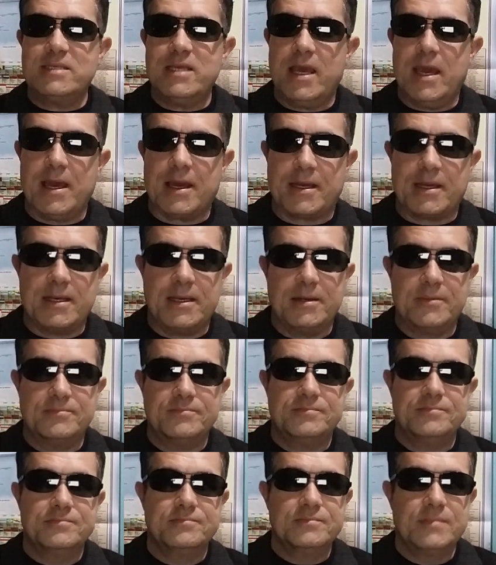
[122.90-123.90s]
segue.
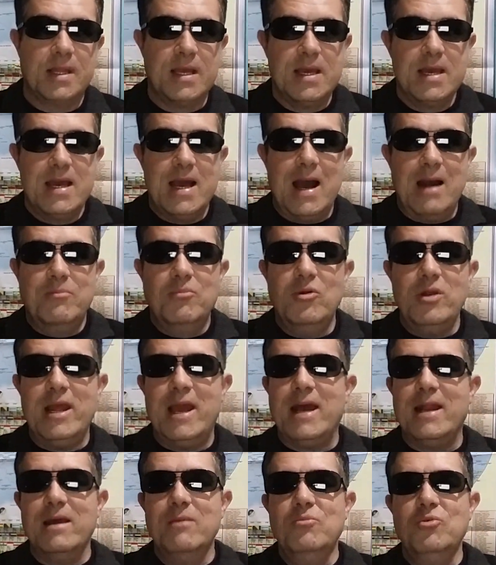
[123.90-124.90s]
A
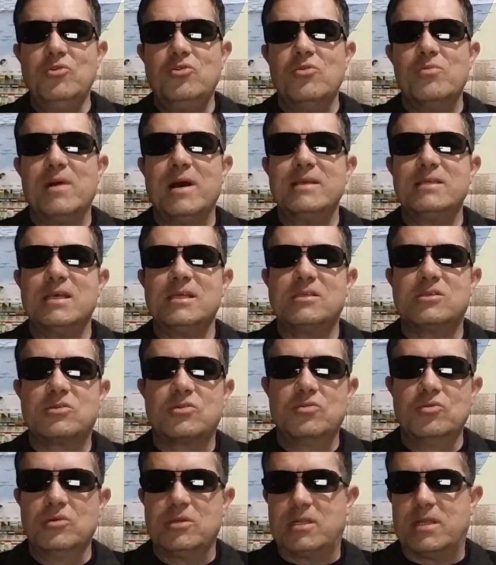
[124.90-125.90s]
mulher é muito mais
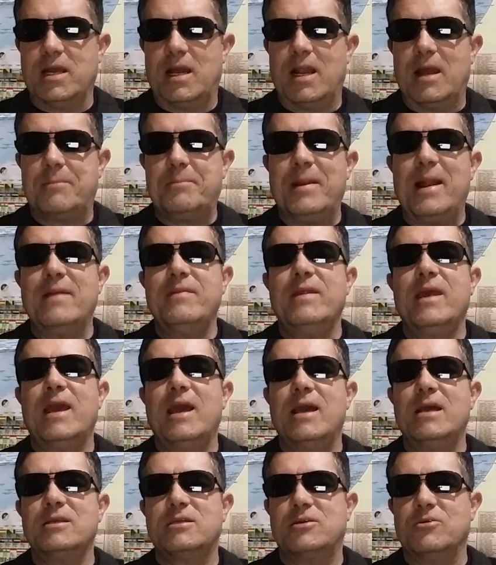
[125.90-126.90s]
astuta, ela
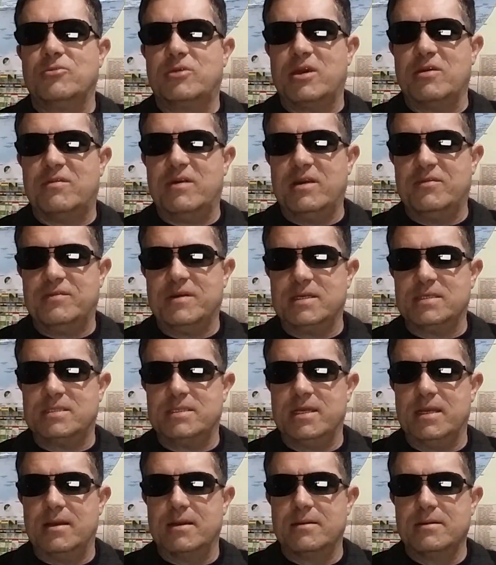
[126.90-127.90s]
planeja o que vai
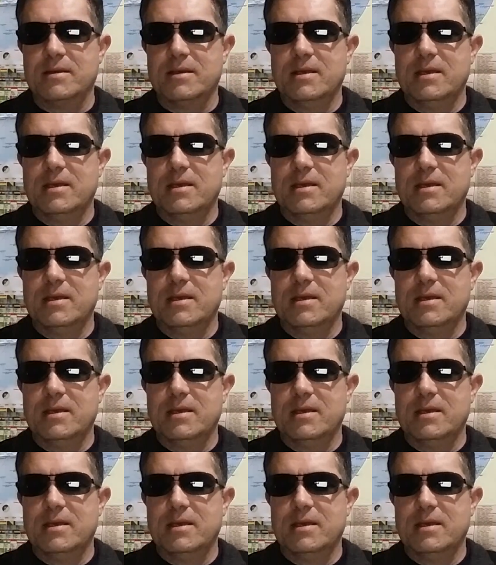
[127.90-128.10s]
fazer.